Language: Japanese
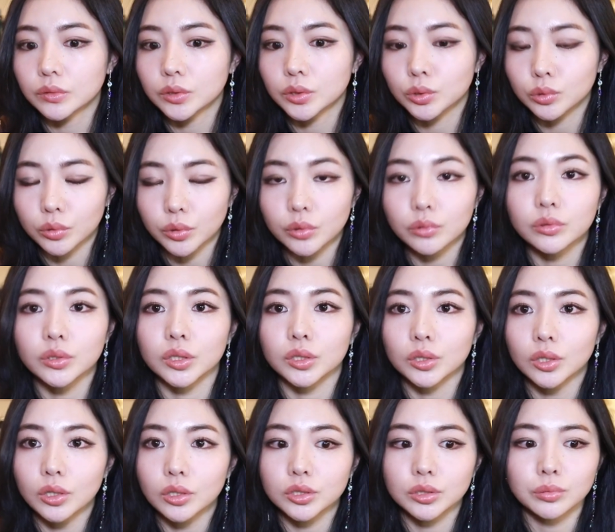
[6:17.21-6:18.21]
人に言うんやっ
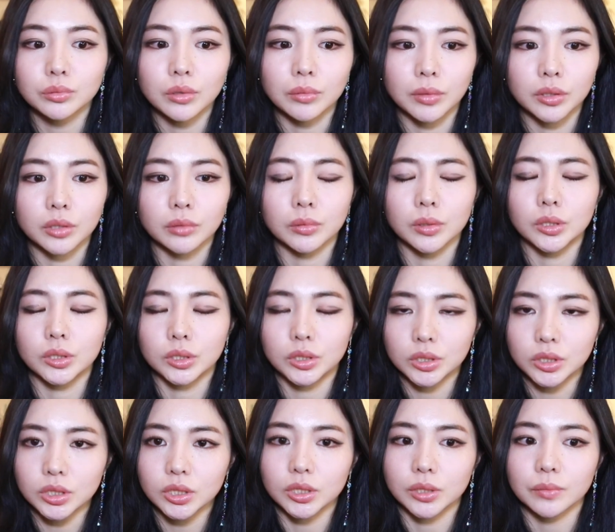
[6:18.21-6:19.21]
たら自分は待てばいい
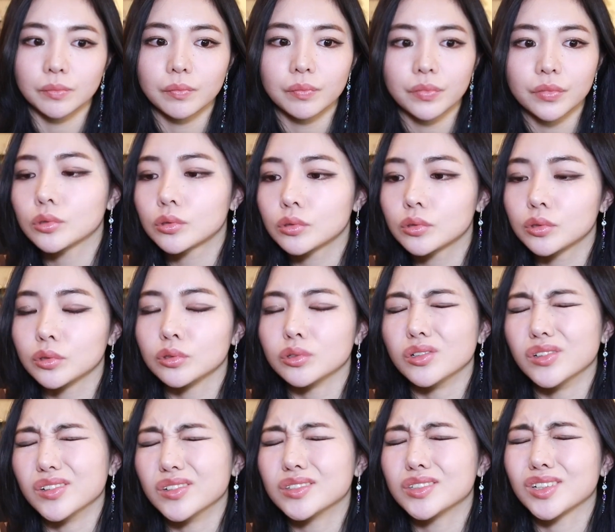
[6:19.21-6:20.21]
し人それぞれ
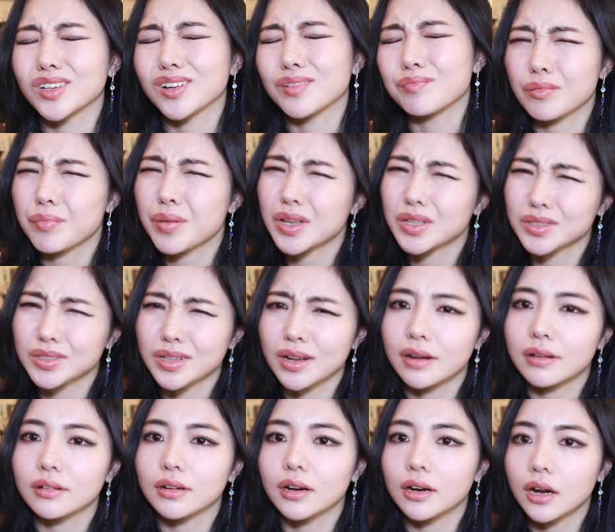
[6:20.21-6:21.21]
のなんかペースが
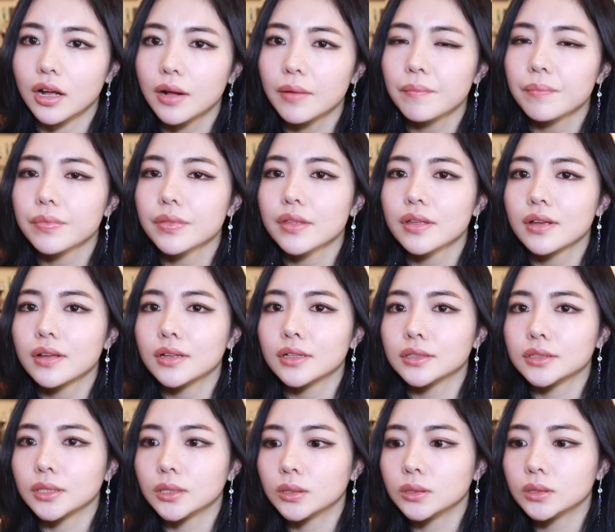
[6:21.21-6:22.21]
あるから
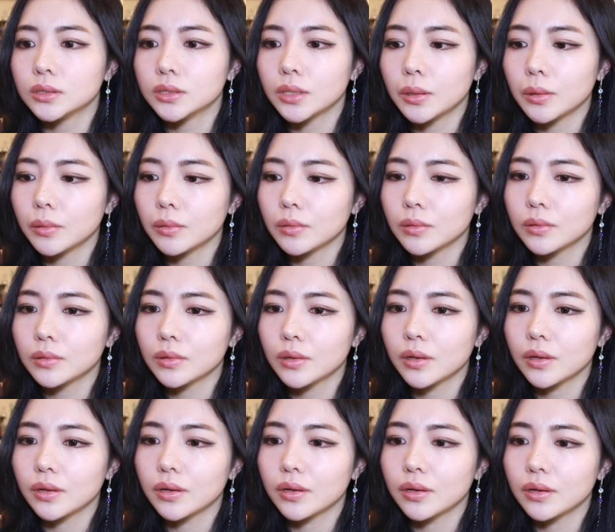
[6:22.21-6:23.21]
全然、
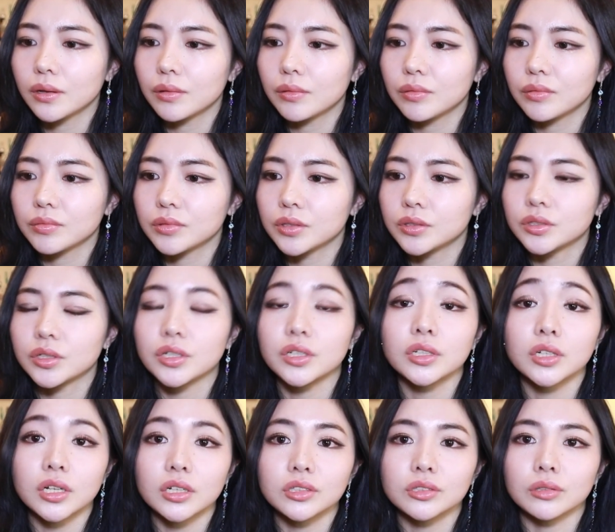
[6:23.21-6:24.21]
えー、全然い
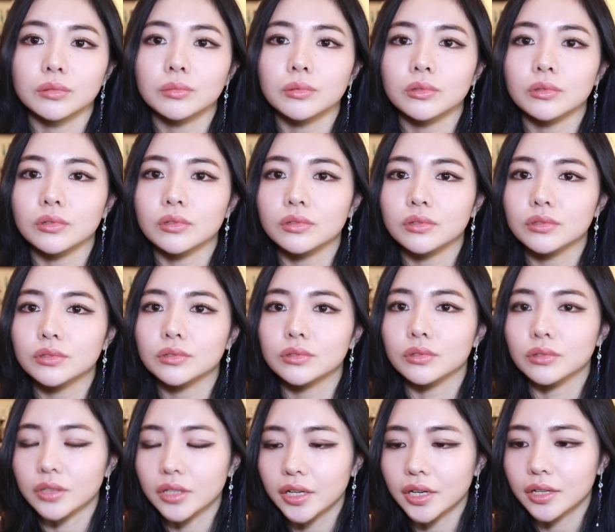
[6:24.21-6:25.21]
いなって思う
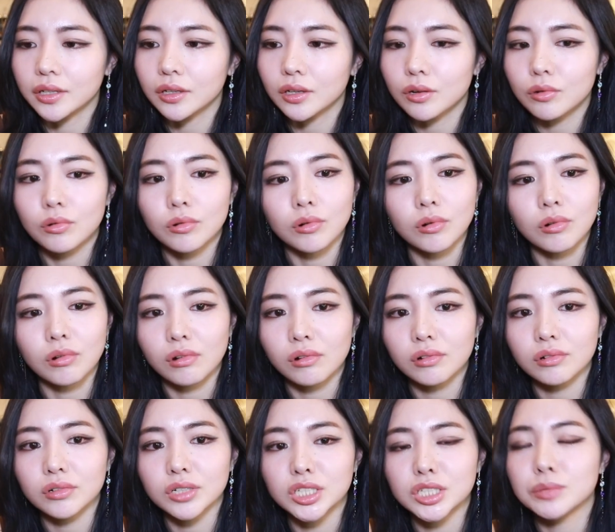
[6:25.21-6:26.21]
のでなんかこ
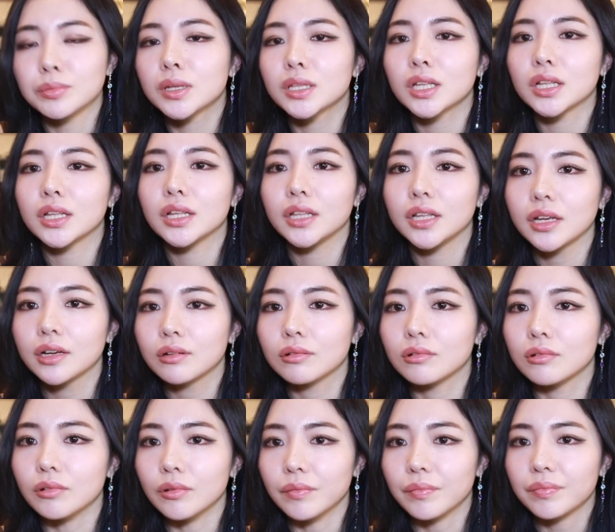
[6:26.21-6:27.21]
う巷でね
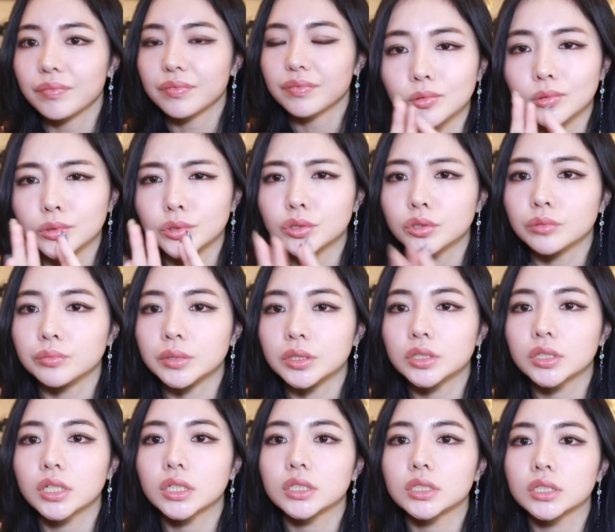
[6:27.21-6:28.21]
こうこうすぐ見
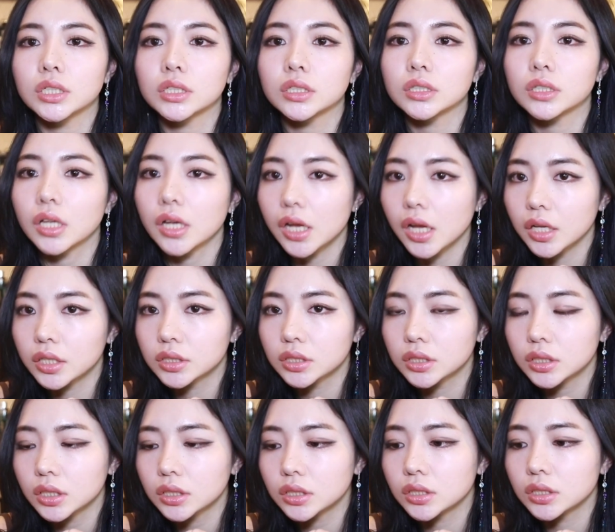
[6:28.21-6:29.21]
つかっちゃった
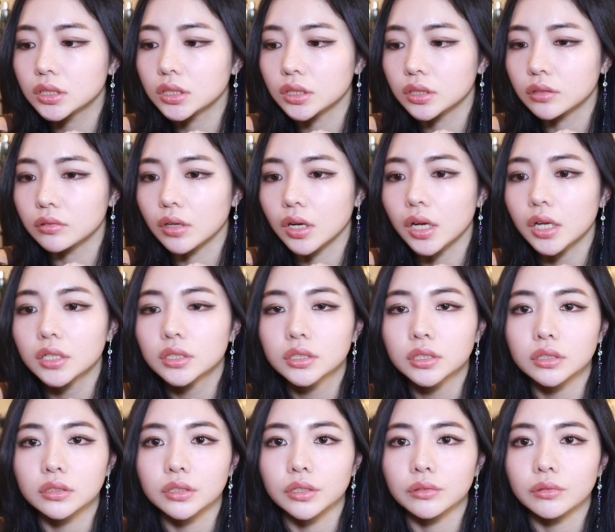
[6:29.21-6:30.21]
付き合っちゃったのが早す
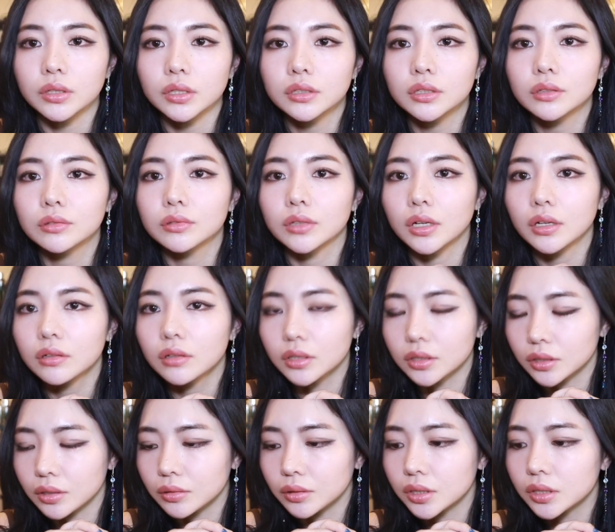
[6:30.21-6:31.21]
ぎるって言われたことある
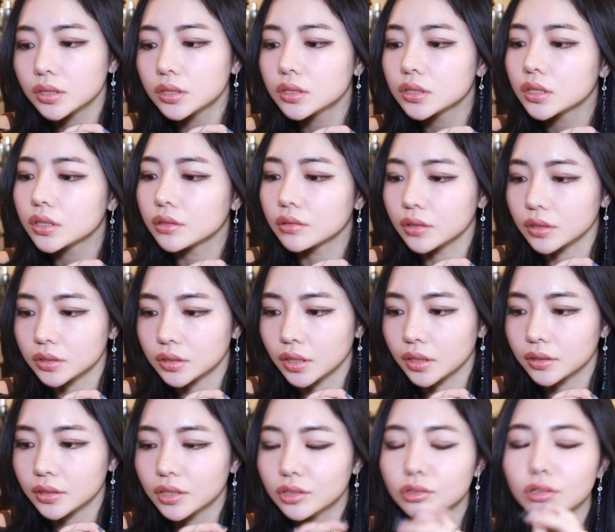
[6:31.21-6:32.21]
方は気にしないでくださ
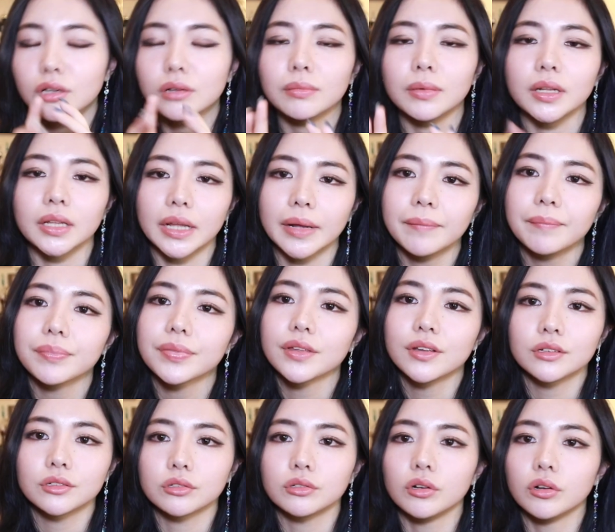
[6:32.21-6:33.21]
い例えばね
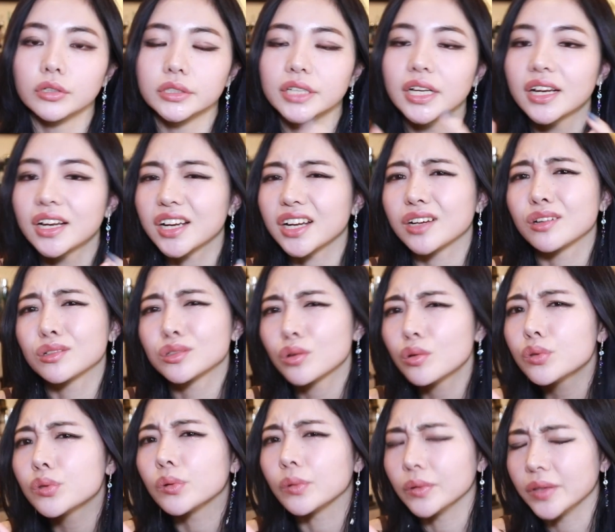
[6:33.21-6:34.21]
その前回クソ
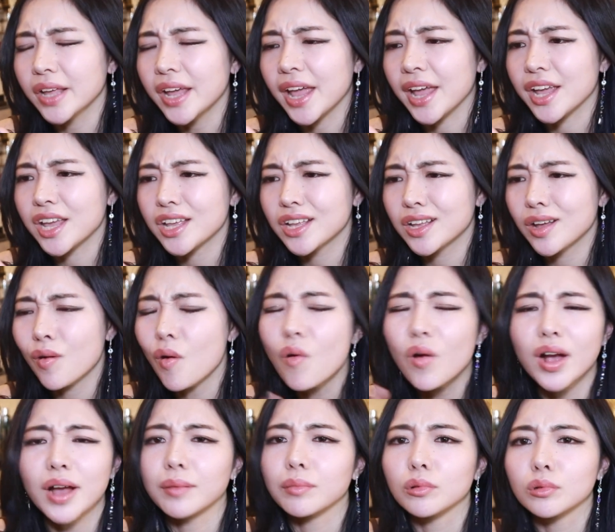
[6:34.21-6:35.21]
男で今
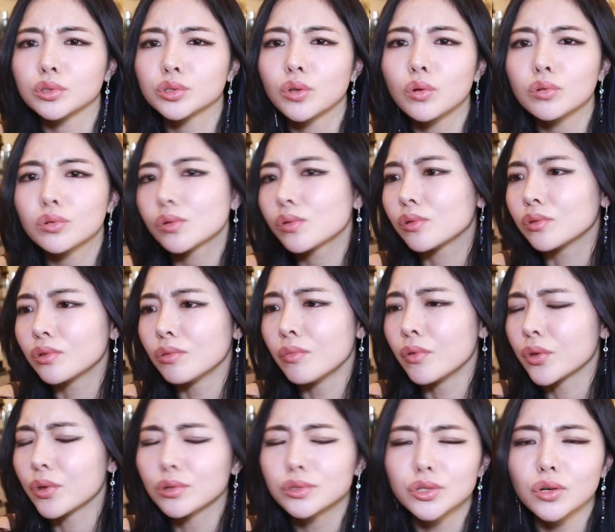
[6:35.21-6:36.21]
回もクソ男の
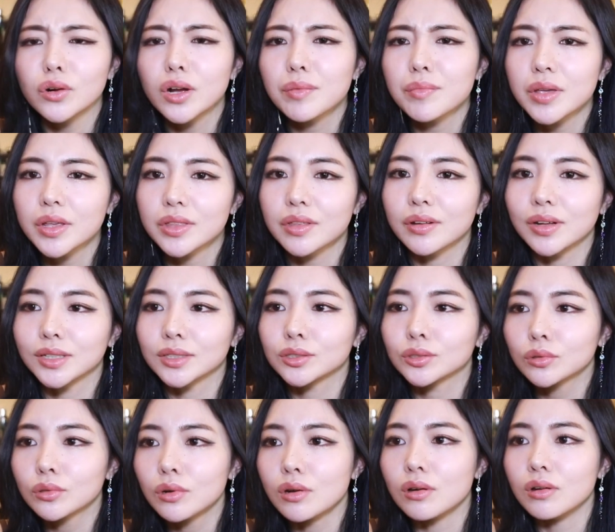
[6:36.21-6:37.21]
もう予兆が見えてるや
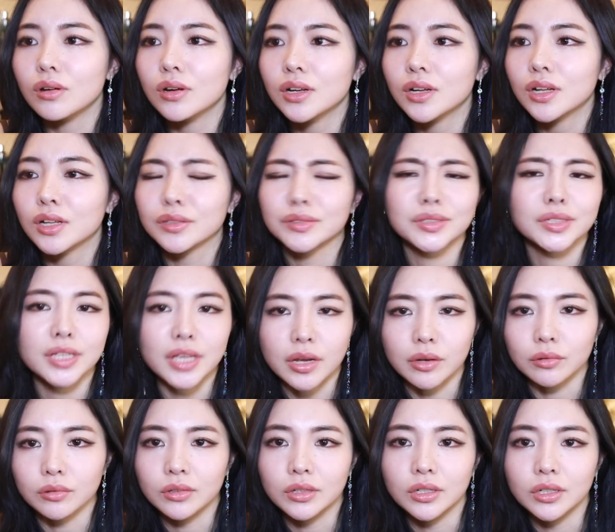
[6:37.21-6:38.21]
つと付き
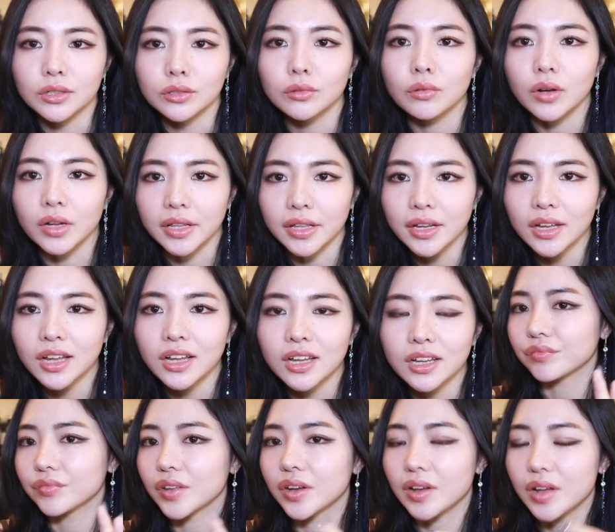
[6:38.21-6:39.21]
合うとかね
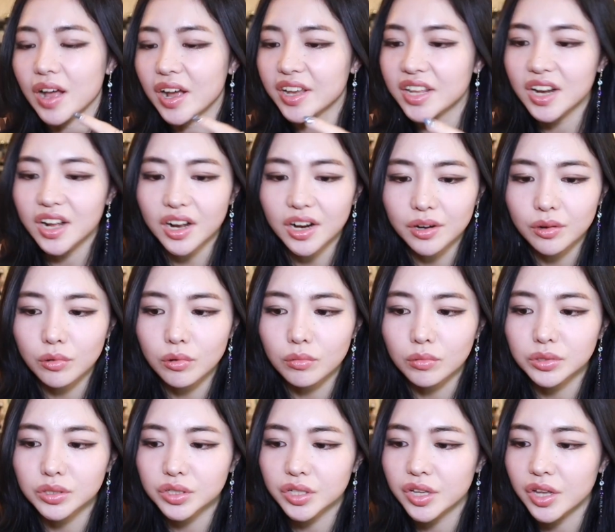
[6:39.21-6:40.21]
だから明らかにこう
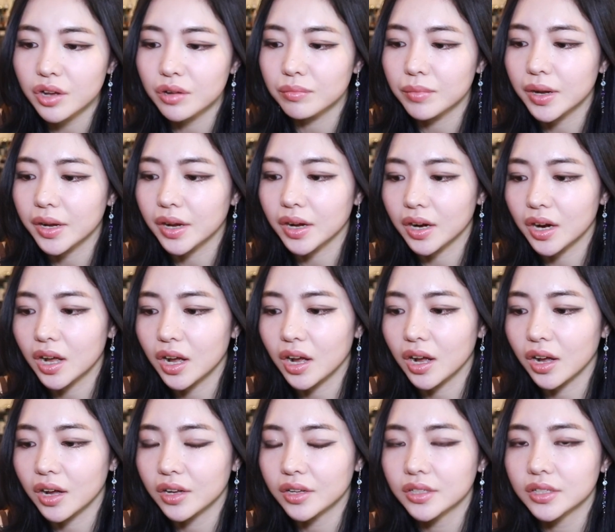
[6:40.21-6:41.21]
もう付き合う前から